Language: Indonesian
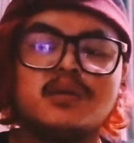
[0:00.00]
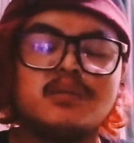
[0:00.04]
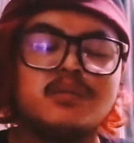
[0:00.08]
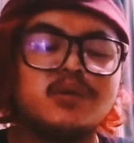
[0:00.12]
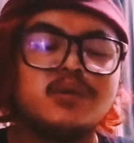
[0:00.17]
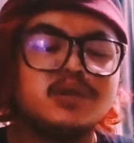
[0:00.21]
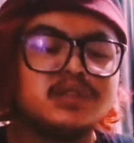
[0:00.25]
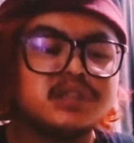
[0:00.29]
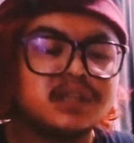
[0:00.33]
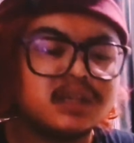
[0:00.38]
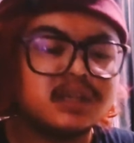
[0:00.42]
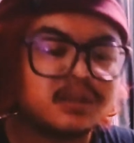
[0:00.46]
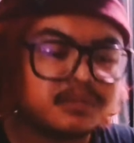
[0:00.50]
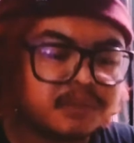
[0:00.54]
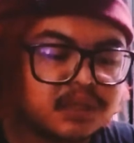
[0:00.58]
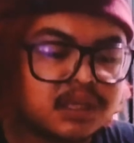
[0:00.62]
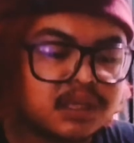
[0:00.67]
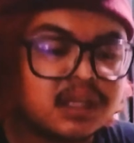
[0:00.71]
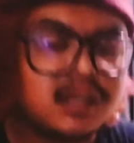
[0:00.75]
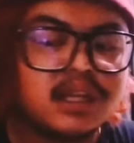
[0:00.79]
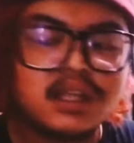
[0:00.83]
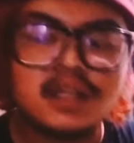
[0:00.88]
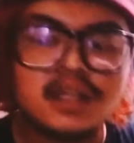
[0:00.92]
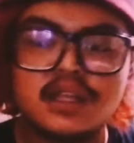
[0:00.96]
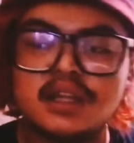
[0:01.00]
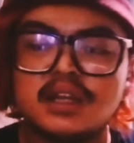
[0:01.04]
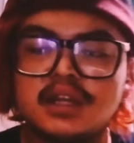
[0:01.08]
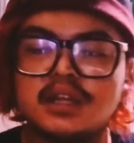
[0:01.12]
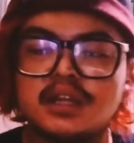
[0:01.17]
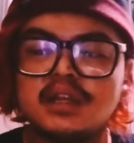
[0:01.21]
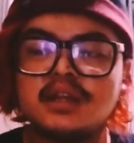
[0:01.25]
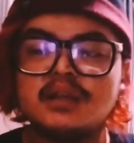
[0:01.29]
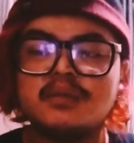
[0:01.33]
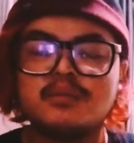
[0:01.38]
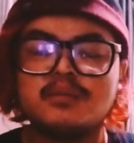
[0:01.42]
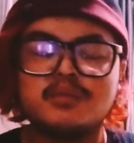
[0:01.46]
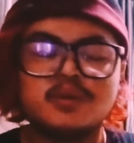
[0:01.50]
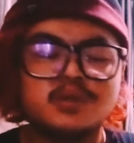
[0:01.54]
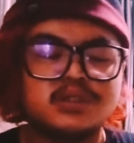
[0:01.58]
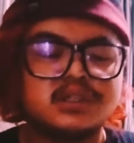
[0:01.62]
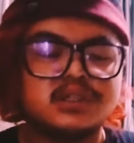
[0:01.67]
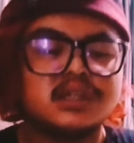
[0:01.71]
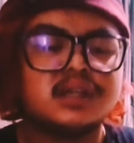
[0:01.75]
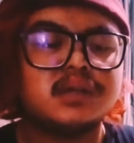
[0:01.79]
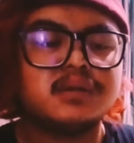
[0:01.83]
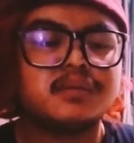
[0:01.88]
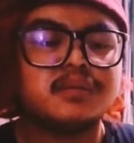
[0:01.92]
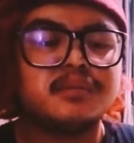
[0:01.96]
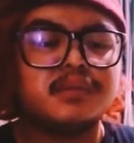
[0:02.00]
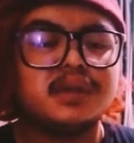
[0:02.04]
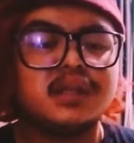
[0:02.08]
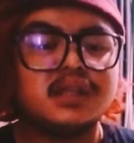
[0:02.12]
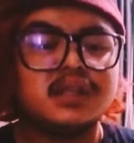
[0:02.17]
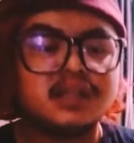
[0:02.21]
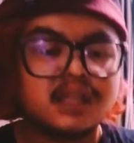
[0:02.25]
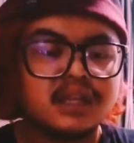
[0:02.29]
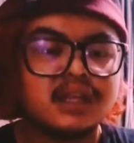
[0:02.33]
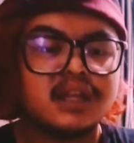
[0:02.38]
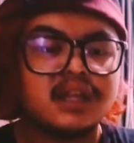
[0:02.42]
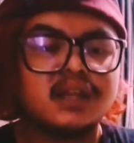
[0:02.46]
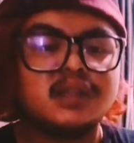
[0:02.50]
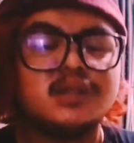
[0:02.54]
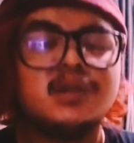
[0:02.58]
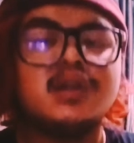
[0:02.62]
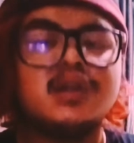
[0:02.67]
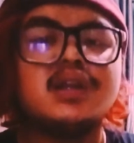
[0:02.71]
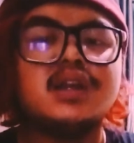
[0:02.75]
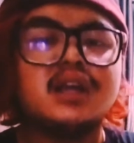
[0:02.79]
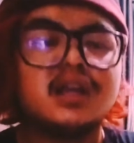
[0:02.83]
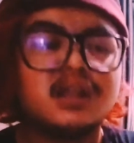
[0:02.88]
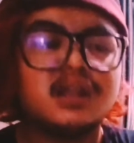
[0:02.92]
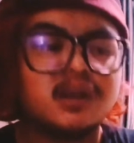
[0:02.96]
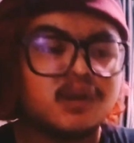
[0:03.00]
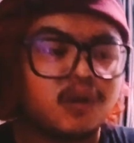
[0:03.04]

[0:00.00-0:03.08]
bocah begini bocah beli Kinder Joy